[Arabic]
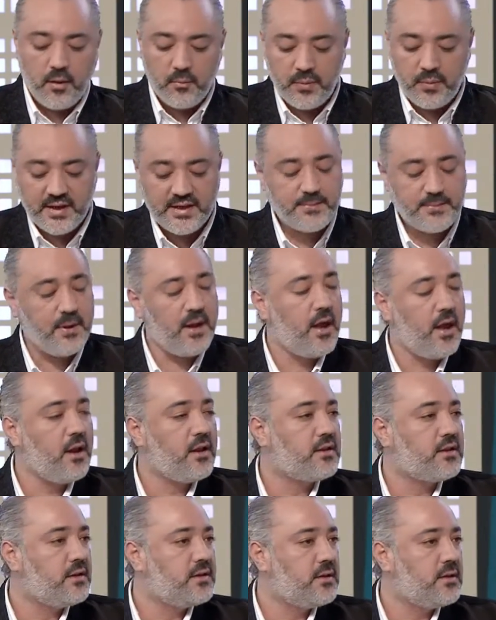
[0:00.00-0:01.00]
بالنسبه
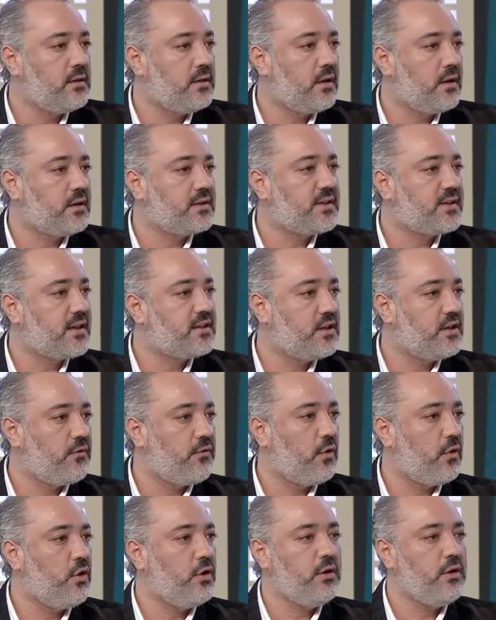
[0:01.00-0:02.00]
لآلة
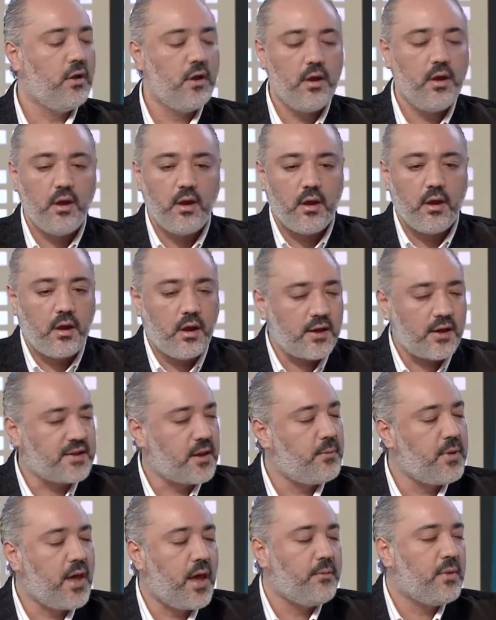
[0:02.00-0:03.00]
الساكسيفون
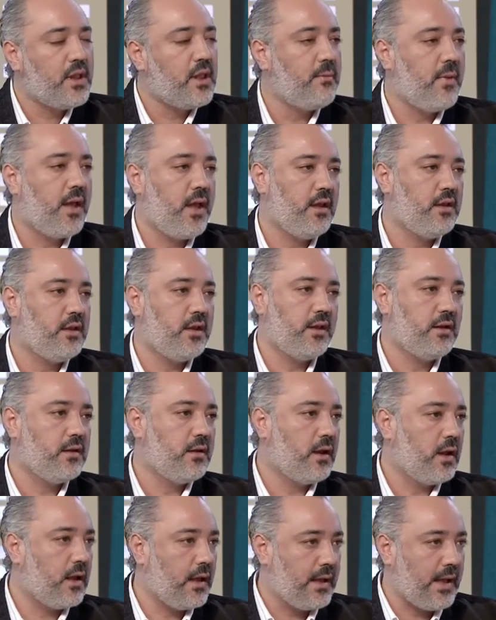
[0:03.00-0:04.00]
اصابيعها مثل ما هنن
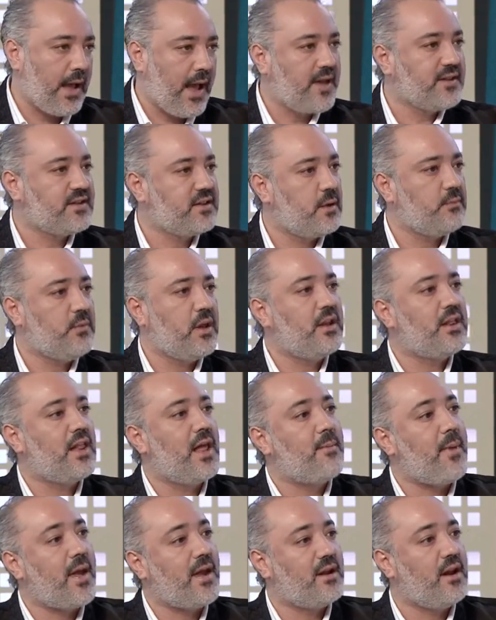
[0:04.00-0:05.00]
حسنا بده
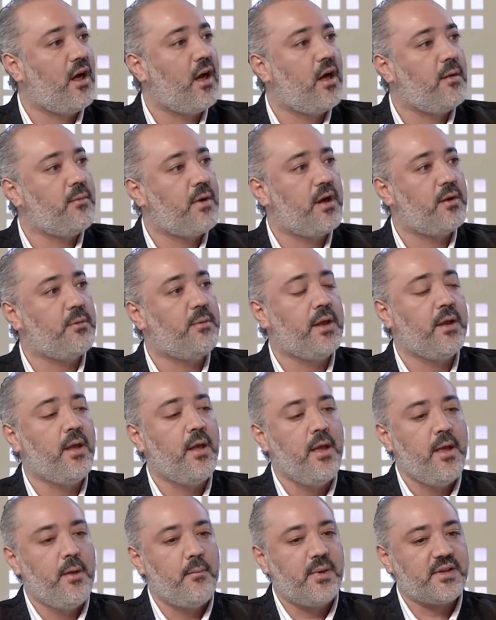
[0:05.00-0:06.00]
يطلع معك نغم غربي
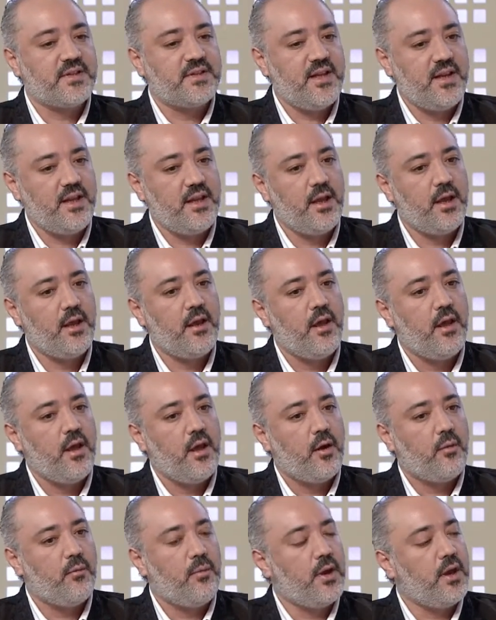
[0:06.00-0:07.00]
بس نحن
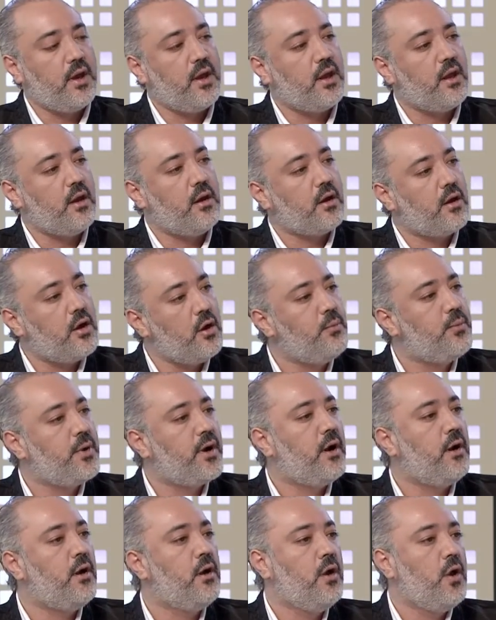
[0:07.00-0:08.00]

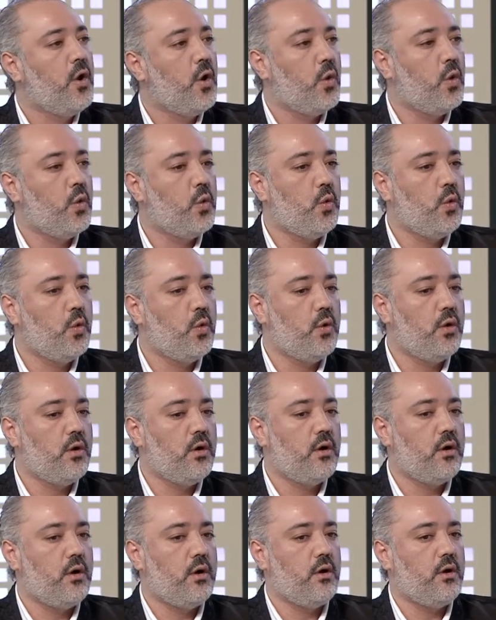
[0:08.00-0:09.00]
بالخبره
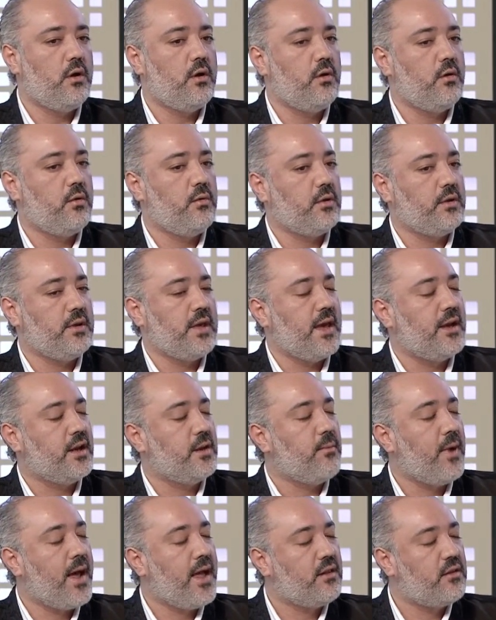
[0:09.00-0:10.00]

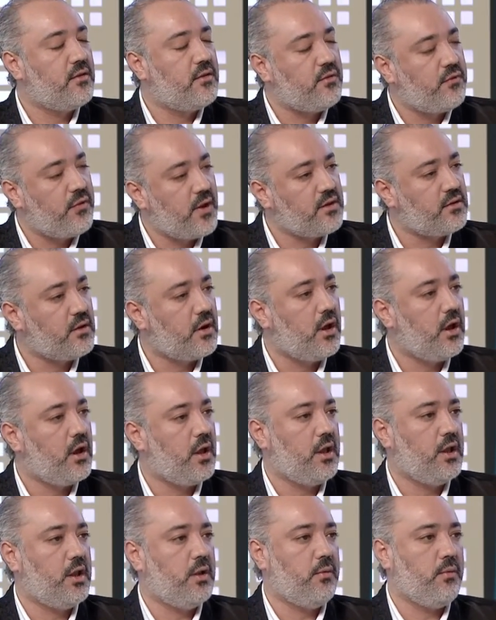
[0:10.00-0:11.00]
ويعني بعد
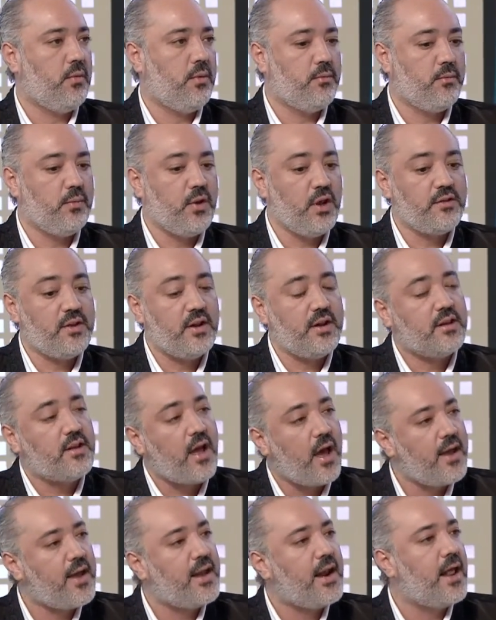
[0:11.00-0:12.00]
فتره بنقدر
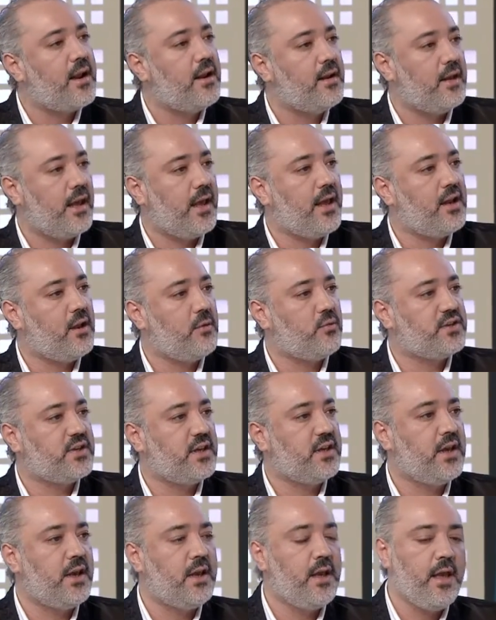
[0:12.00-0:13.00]
نتحايل على الاله
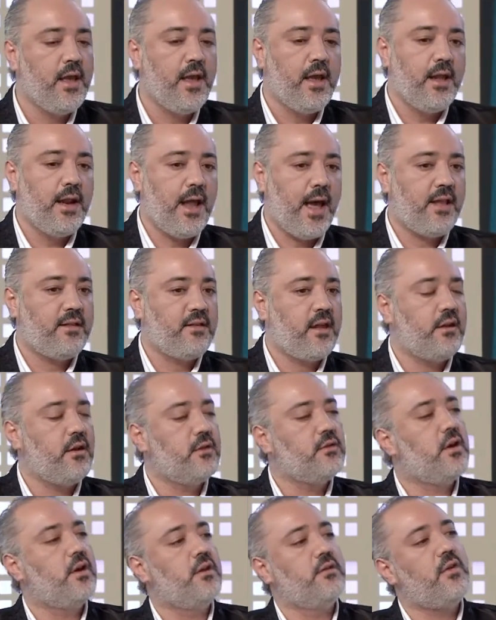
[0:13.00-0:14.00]
الموسيقيه لحتى
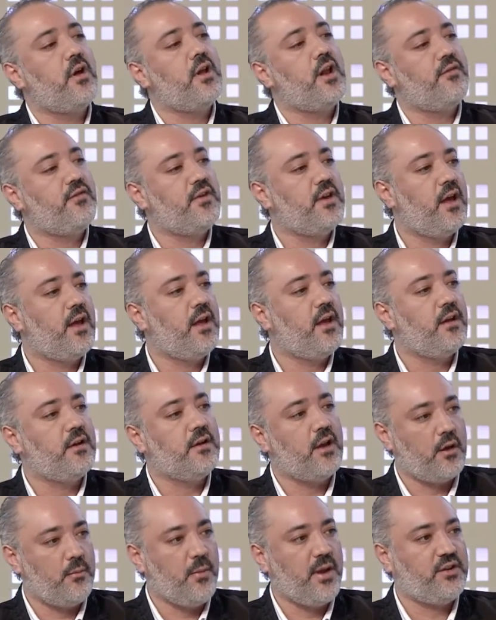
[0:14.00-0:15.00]
نقدر نطالع فيها
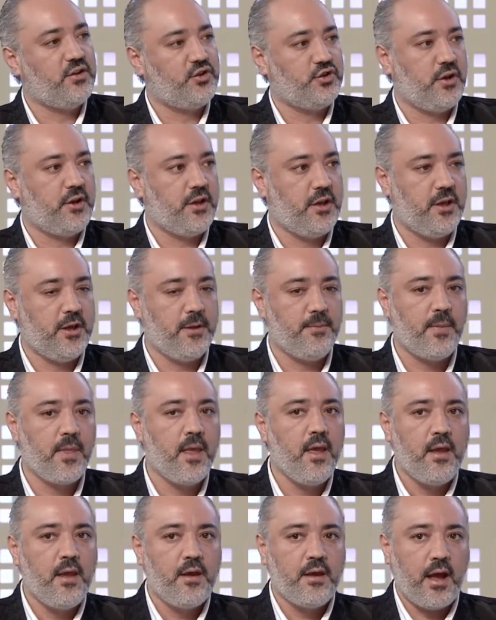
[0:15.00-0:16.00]
النغمات الشرقيه
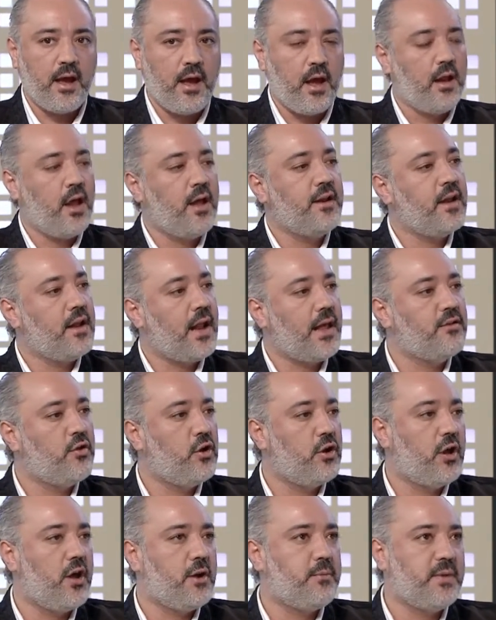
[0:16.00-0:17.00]
يعني هلا هن
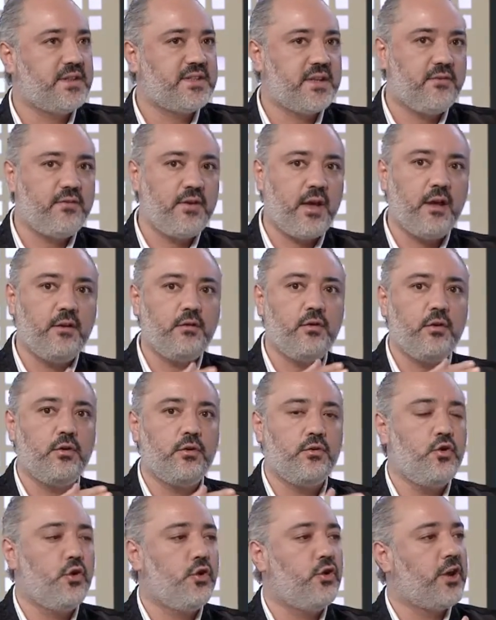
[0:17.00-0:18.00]
عندهم الغرب مثلا في عندهم
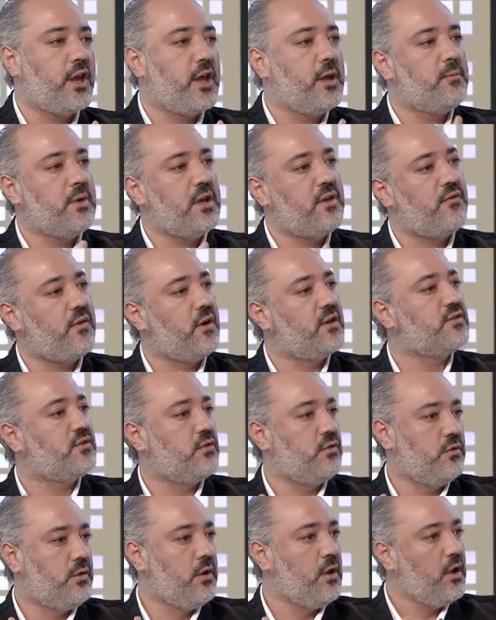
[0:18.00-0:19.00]
دو ري مي فا
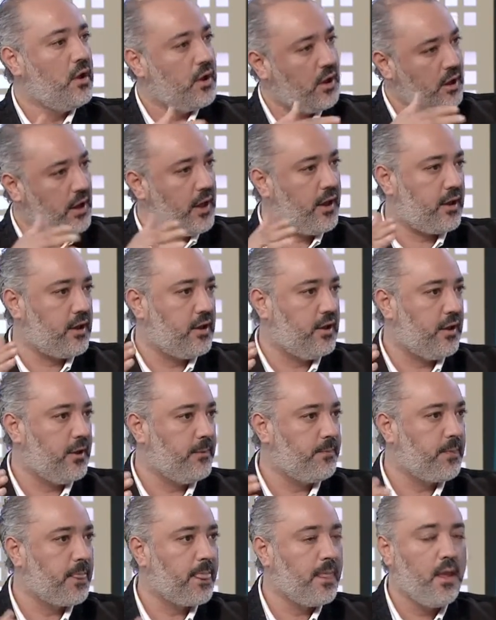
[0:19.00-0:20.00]
الى اخره
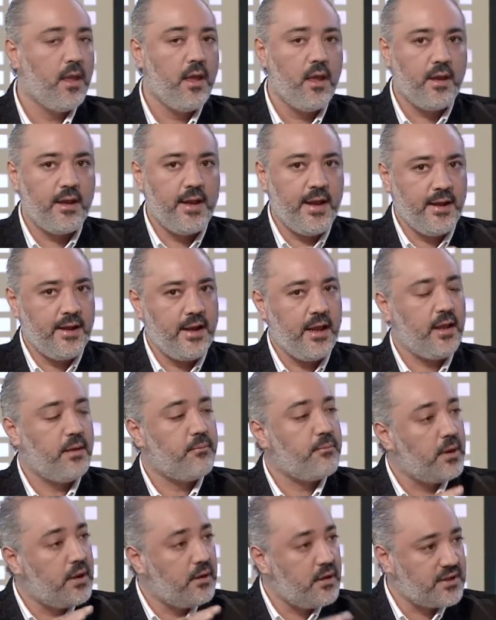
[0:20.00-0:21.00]
نعم. نحن
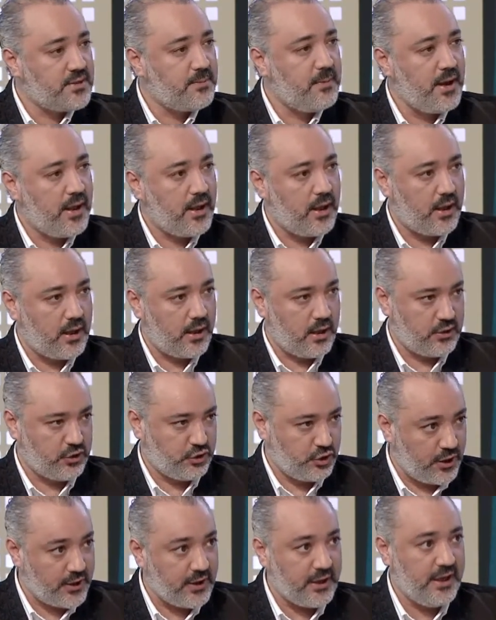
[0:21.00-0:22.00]
بالنسبه
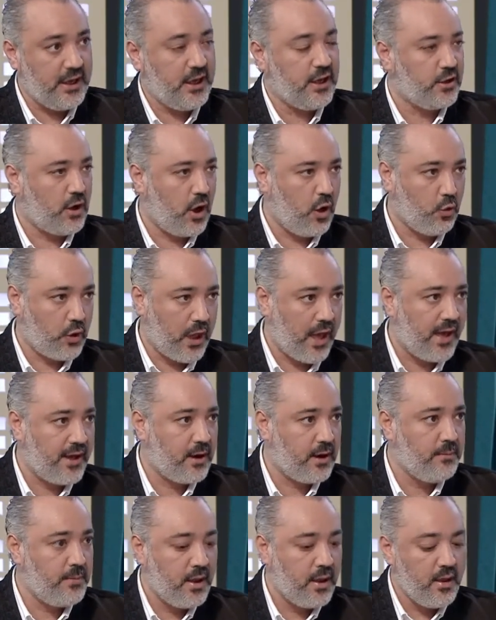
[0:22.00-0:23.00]
للشرقيين او
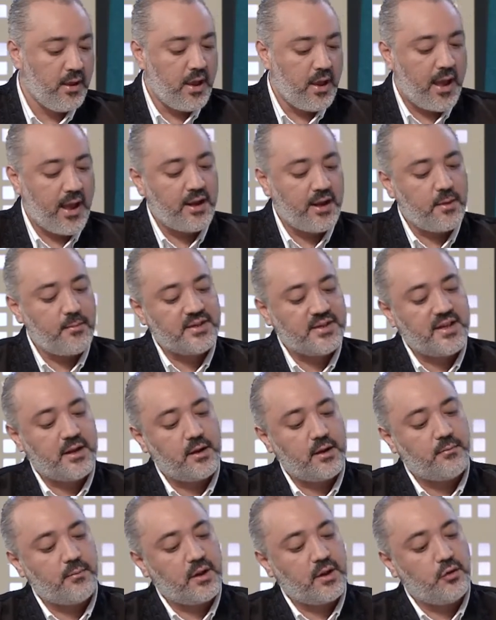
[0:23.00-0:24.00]
كعرب عندنا
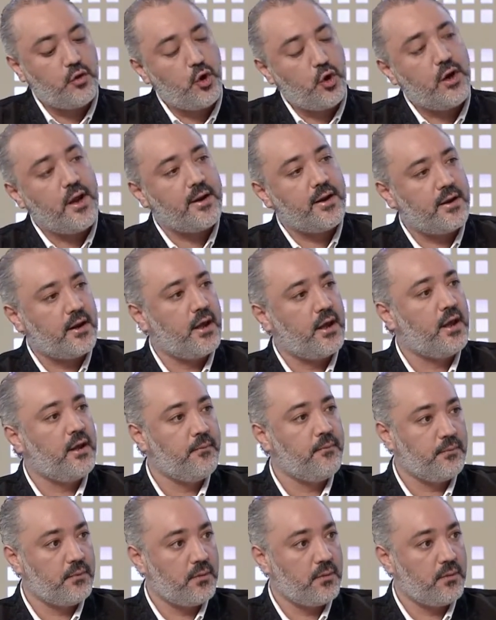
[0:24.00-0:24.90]
مثلا من دولار ري